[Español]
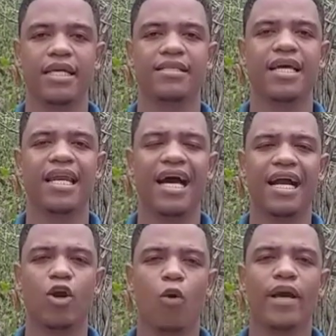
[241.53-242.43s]
que sea en
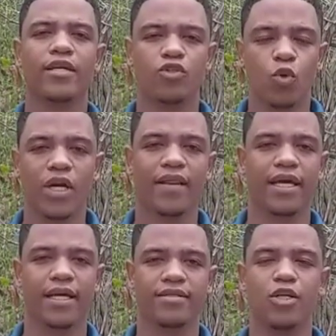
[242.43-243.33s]
la cobertura
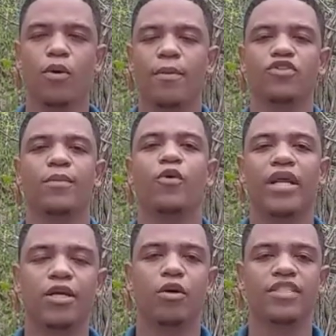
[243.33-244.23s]
de Él. Si no vamos a
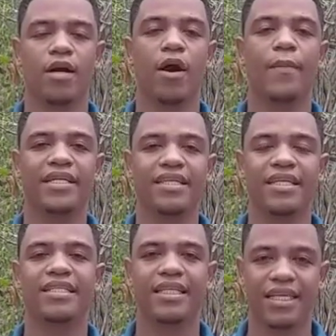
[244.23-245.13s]
morir, si vamos a
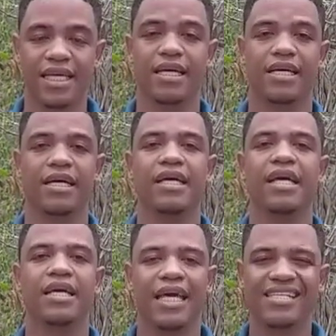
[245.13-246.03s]
partir de esta tierra,
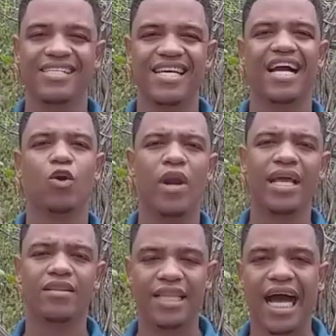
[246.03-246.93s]
que sea
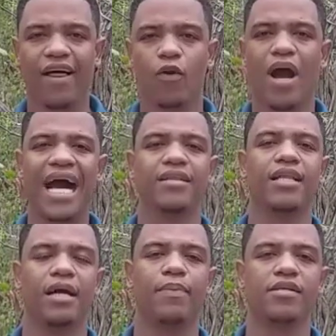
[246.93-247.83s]
conectado
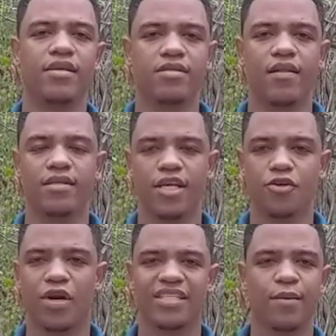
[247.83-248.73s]
ante la presencia del
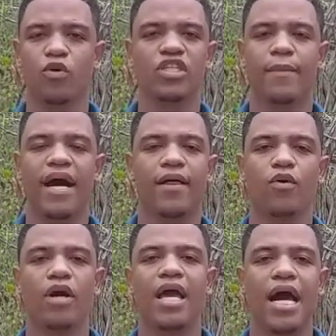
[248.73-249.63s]
Señor. Hacemos un
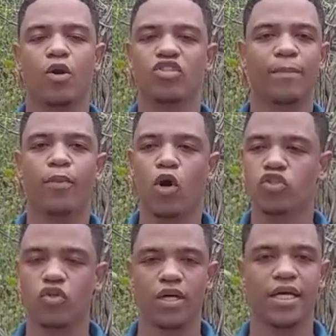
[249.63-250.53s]
llamado a los
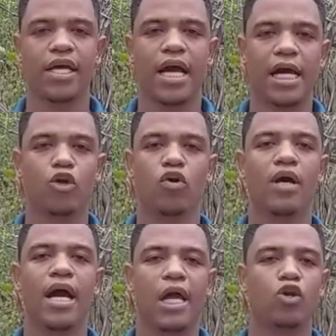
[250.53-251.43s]
apóstoles, a los,
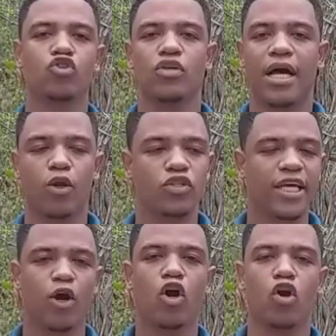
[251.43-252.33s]
a los, a los
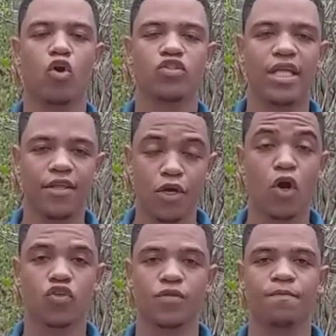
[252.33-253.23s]
teólogos de
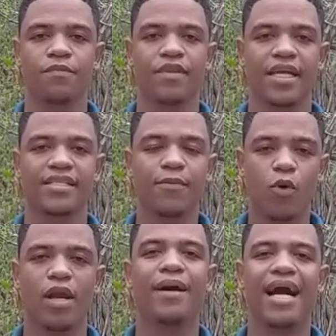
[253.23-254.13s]
Dios, que se
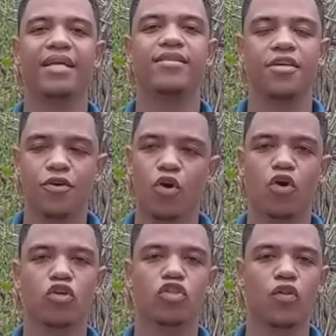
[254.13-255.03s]
vuelvan al
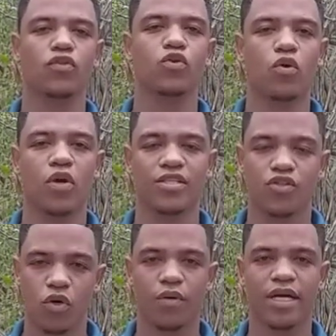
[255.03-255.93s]
Señor con todo su
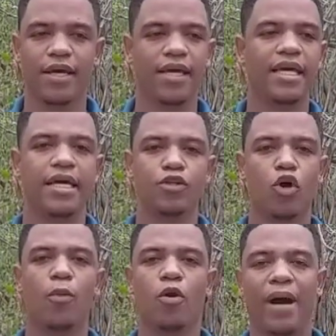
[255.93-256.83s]
corazón, que
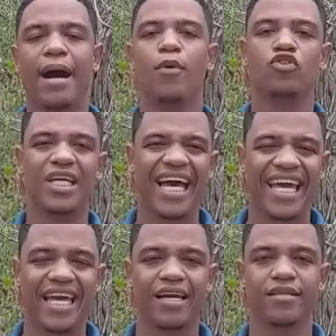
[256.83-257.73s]
nos volvamos a
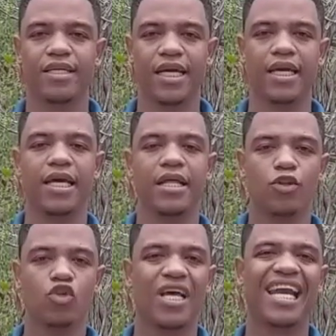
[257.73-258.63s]
Él, que
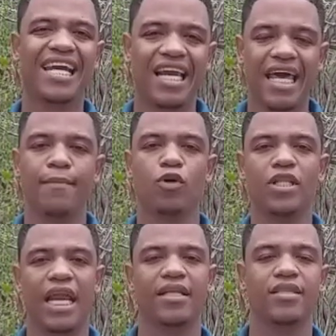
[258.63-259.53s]
nos arreglemos
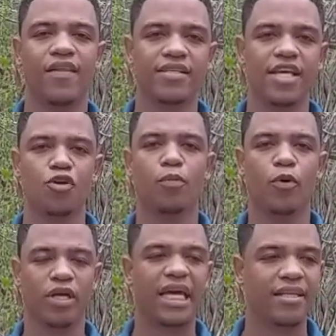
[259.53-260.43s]
delante del Señor
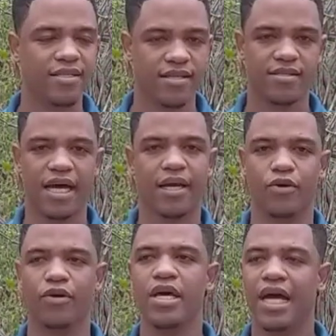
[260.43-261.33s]
porque es
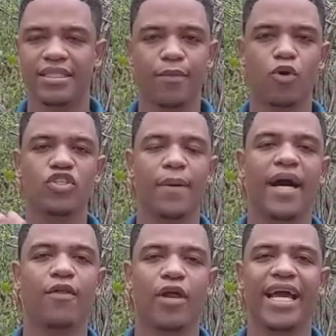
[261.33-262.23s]
necesario. Hacemos un
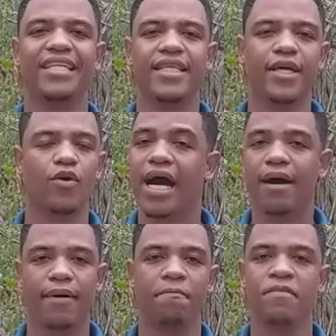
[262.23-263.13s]
llamado a la gente que
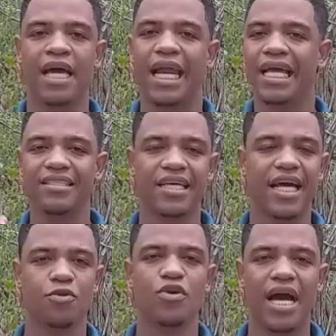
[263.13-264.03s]
oraba, a la
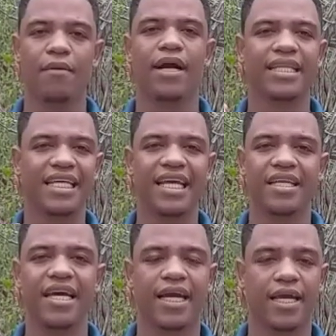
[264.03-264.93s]
gente que ayunaba, que
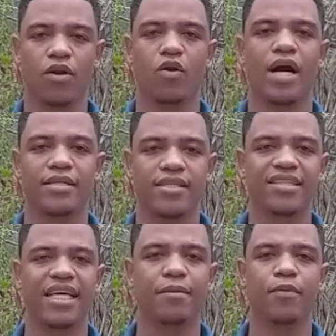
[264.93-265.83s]
tiene días que no lo hace.
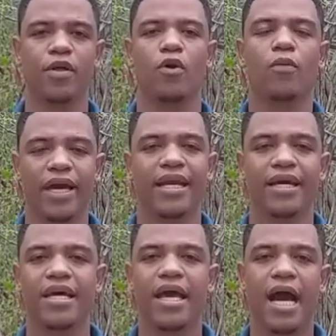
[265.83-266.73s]
Es tiempo de
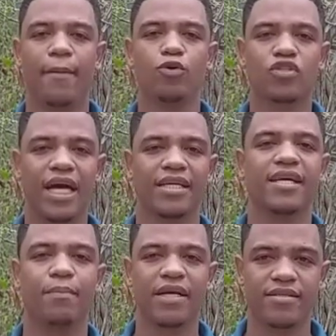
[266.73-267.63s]
volver a buscar
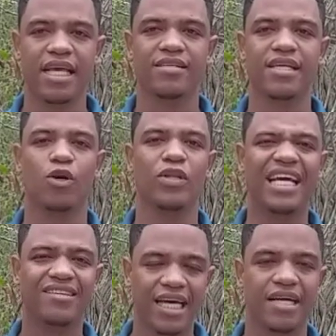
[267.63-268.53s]
esa presencia,
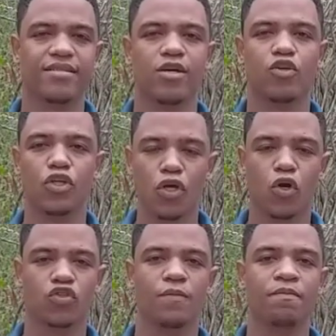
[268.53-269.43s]
conectarse con
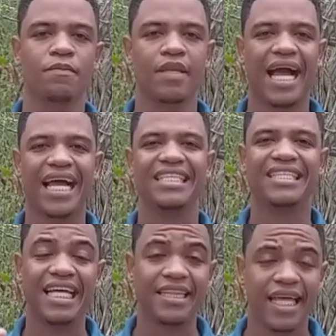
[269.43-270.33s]
Dios, a
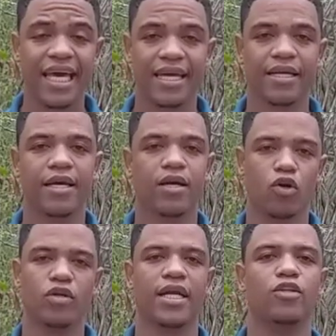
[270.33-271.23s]
entender,
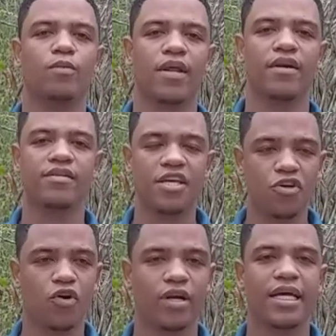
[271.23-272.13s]
gloria al nombre del
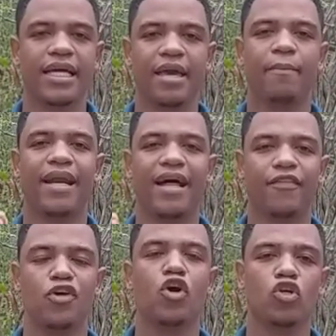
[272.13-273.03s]
Señor, que
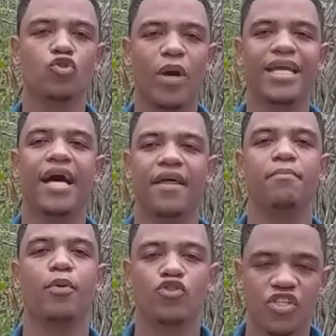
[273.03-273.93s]
para Dios no hay nada
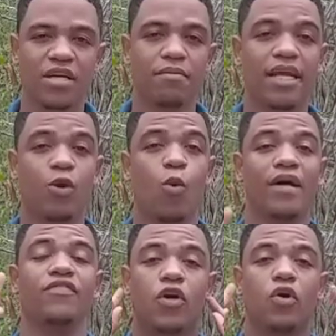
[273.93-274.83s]
imposible
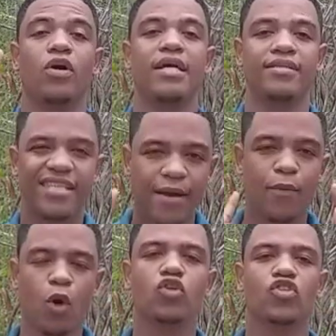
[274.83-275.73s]
cuando se
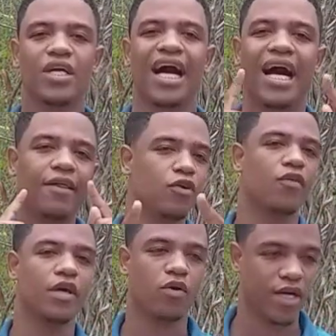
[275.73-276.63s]
busca a
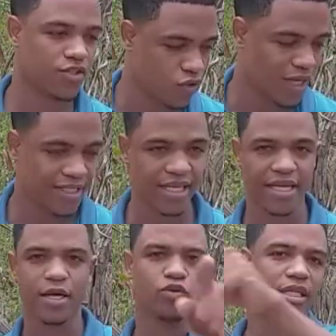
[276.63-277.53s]
Dios de corazón. Así
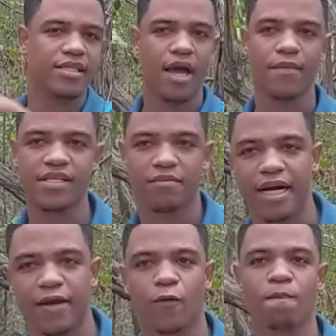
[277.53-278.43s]
que ya usted sabe, mis
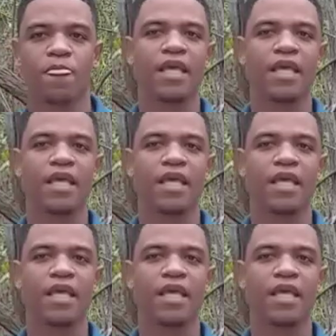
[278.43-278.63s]
hermanos,